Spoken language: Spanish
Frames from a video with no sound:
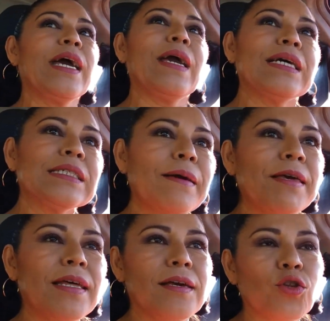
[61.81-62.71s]
Eh, este
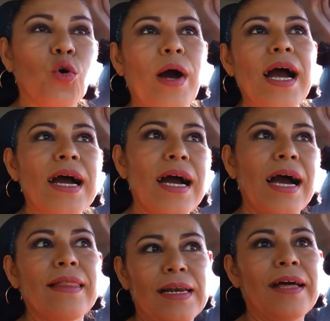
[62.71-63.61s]
videito va
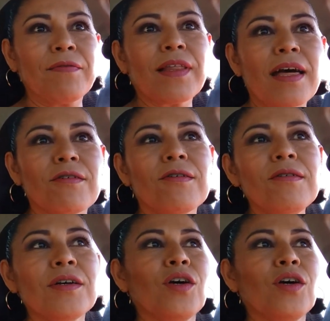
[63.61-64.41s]
adelantado.